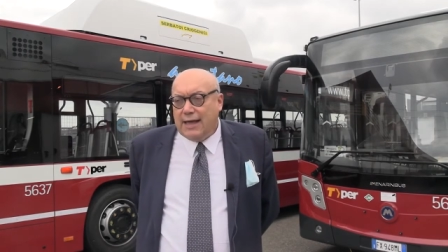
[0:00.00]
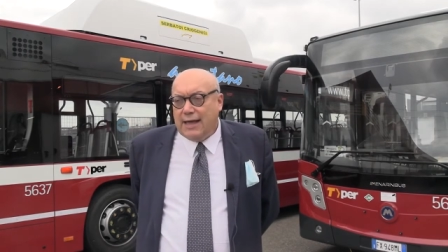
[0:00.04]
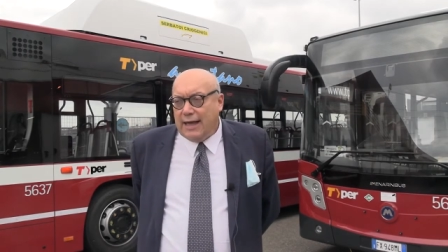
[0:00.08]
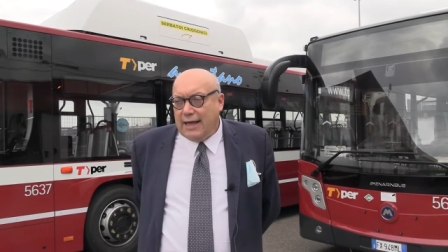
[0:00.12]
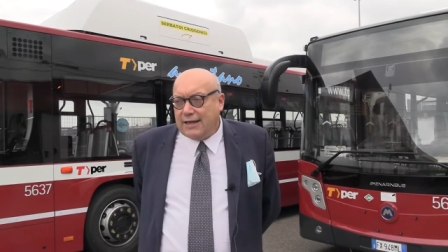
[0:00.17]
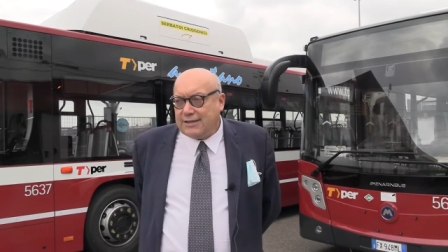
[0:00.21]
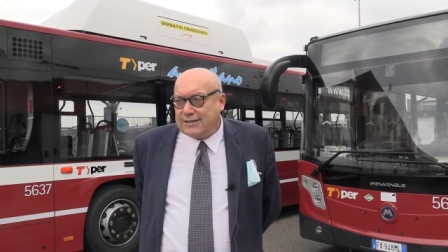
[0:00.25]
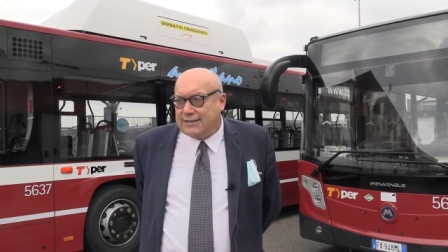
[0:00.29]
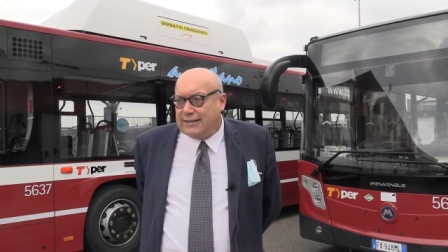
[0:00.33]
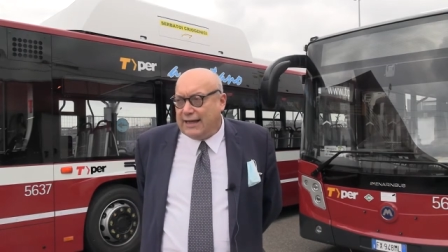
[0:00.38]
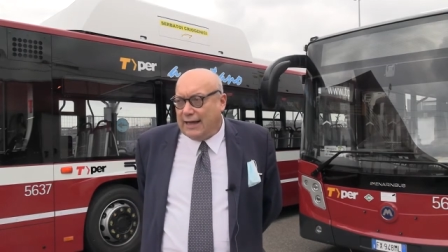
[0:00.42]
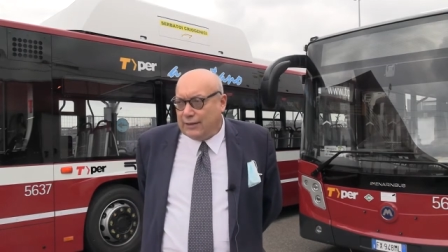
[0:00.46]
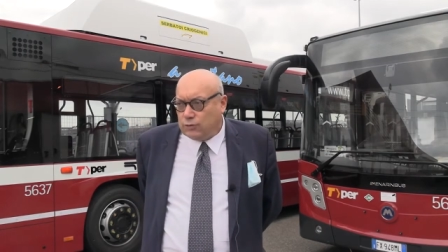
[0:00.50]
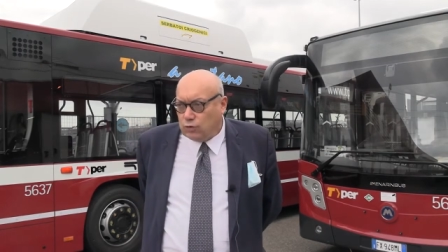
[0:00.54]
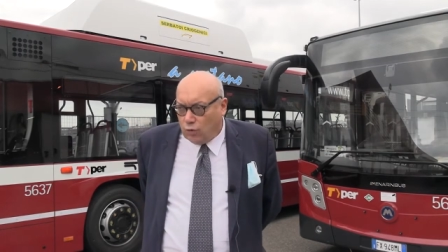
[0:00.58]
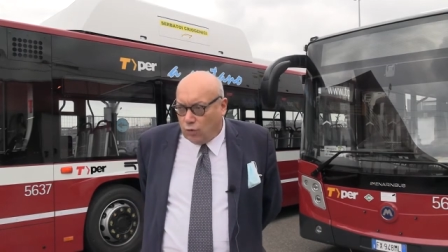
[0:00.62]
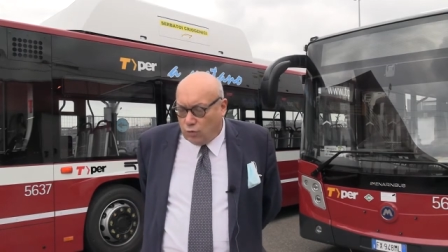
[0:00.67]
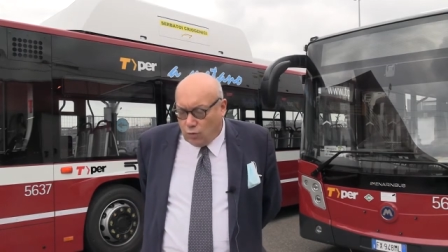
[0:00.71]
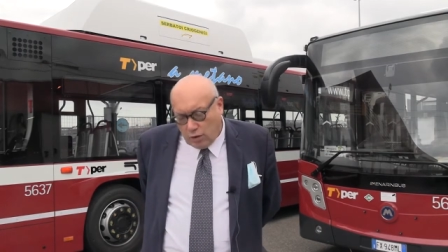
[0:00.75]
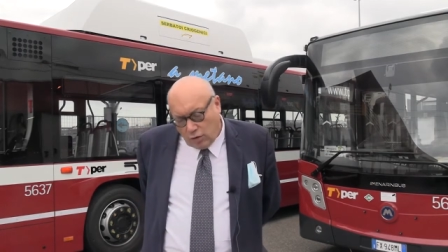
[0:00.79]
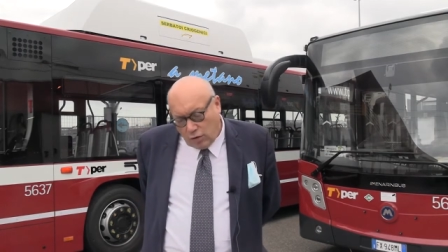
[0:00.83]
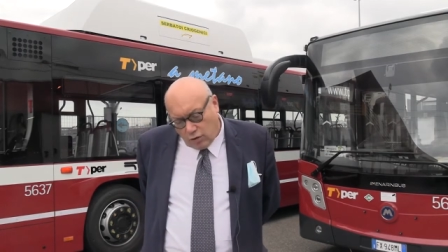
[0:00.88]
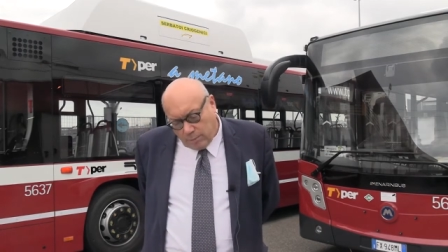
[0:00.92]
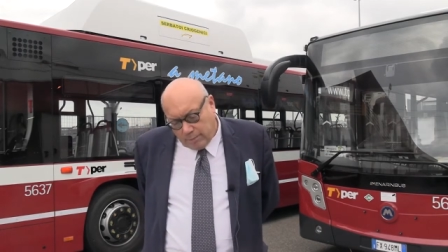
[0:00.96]
è stato
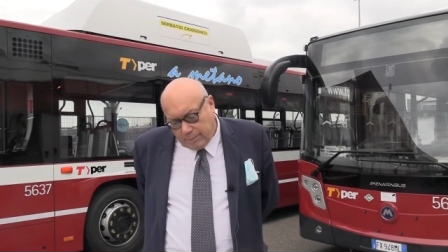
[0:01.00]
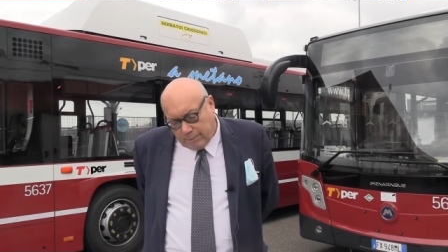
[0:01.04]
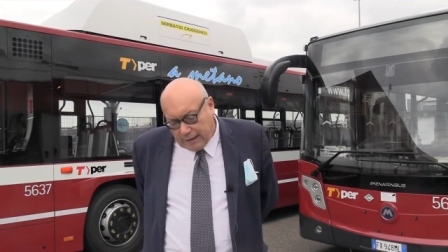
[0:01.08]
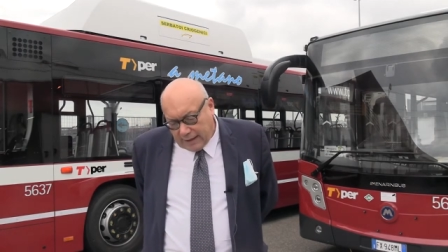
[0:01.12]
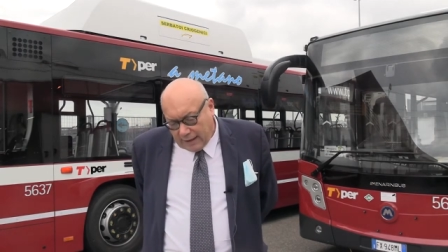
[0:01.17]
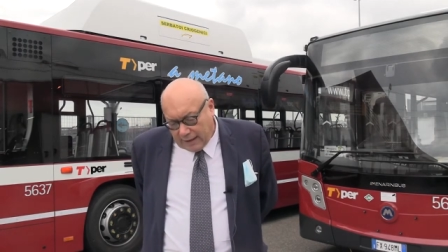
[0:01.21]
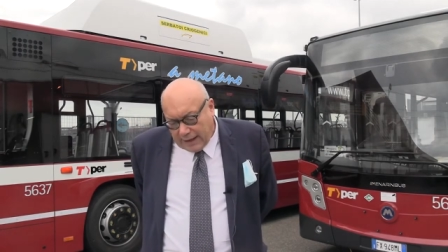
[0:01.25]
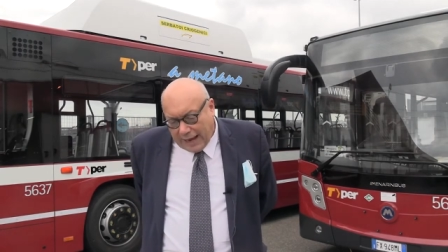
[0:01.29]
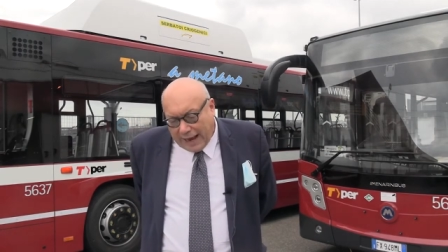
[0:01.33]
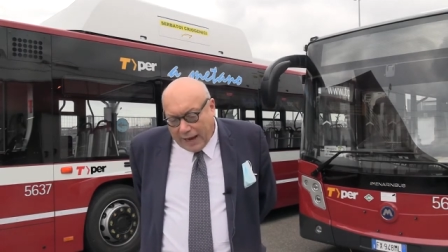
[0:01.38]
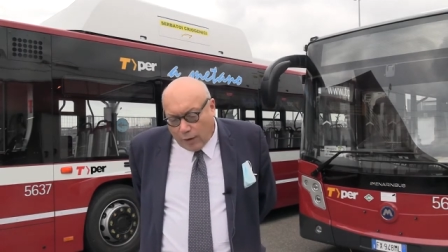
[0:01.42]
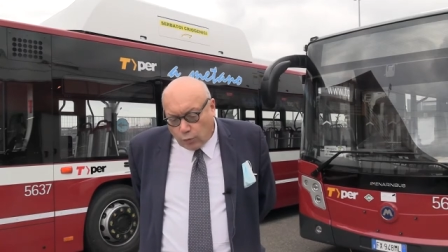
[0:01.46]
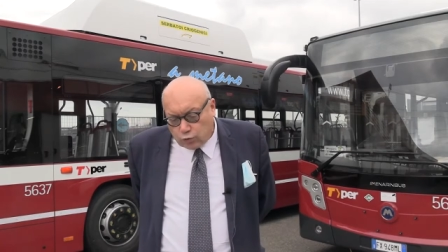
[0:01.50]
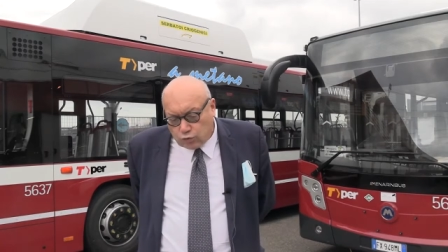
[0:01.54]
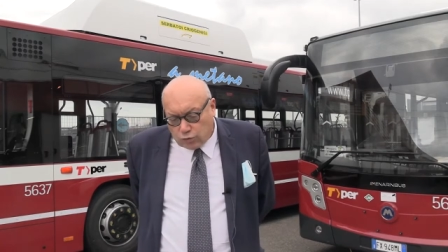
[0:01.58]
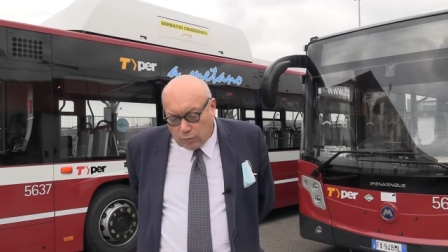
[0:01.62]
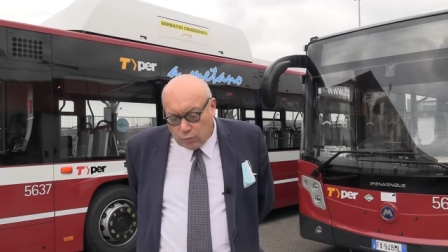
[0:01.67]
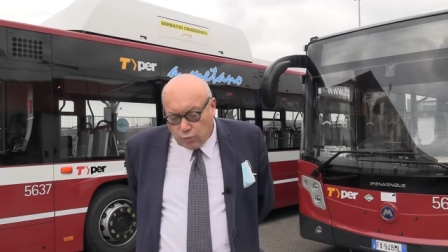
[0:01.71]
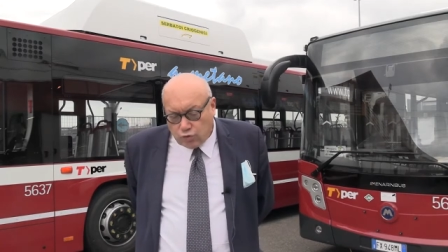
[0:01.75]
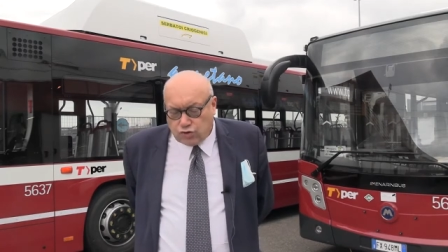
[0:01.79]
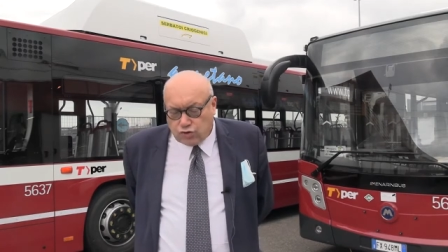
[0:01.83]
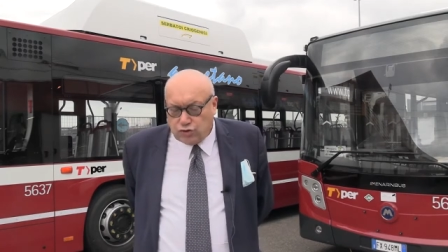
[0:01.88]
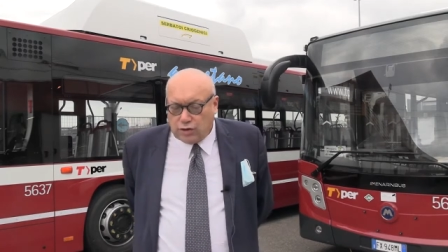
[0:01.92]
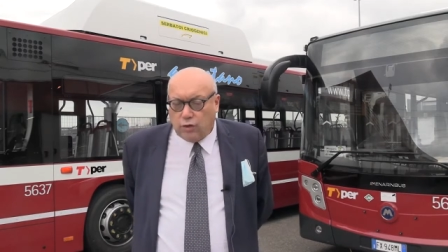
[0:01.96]
quello per
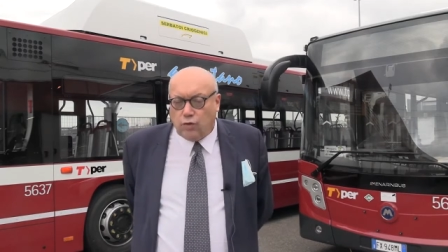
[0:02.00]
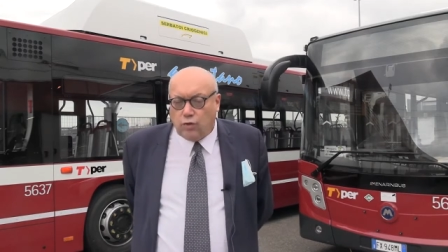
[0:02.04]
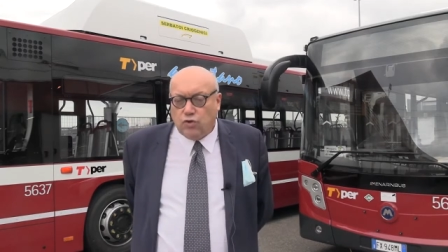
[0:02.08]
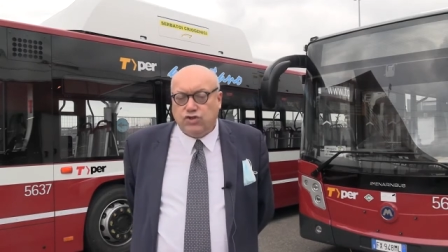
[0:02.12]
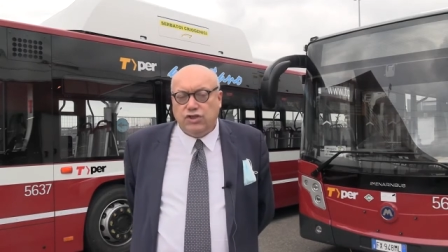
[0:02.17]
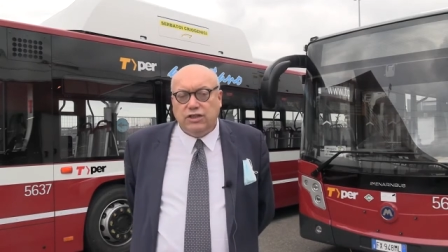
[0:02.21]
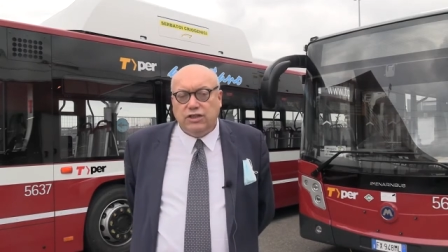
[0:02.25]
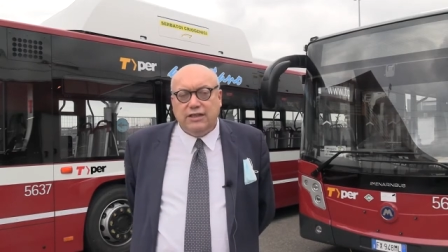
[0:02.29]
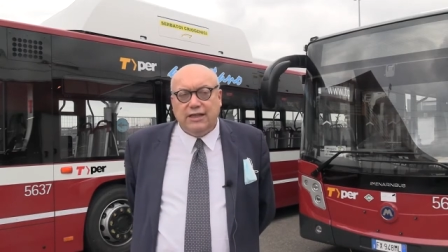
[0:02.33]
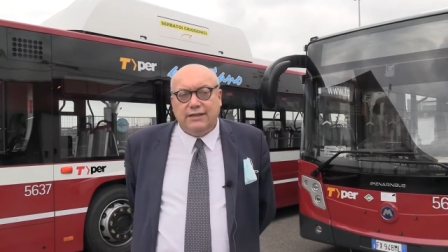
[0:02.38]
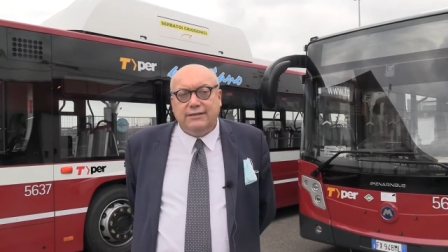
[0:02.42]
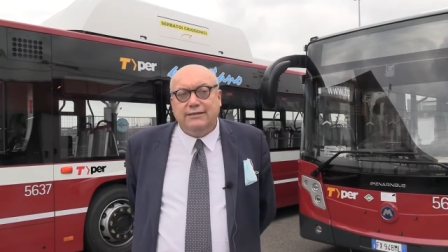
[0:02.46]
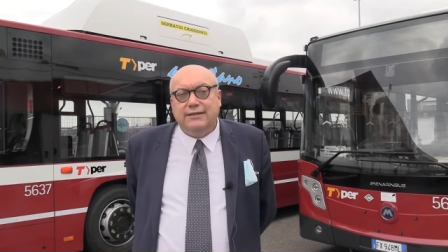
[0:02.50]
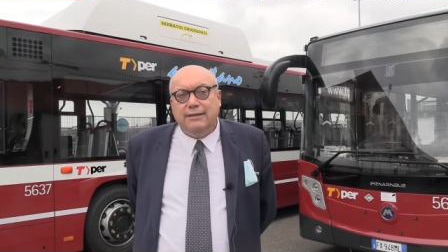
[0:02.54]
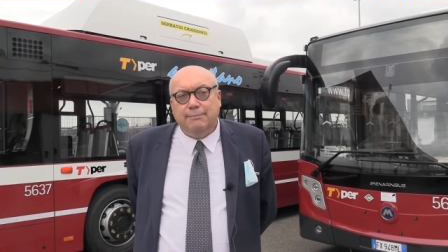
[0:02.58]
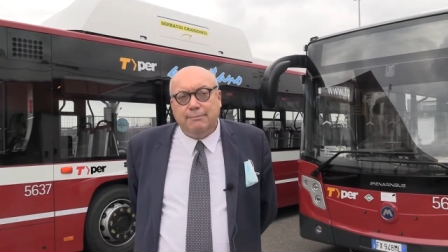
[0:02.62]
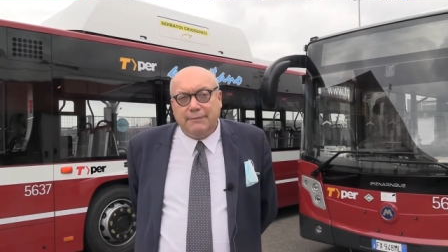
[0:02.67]
autobus cosiddetti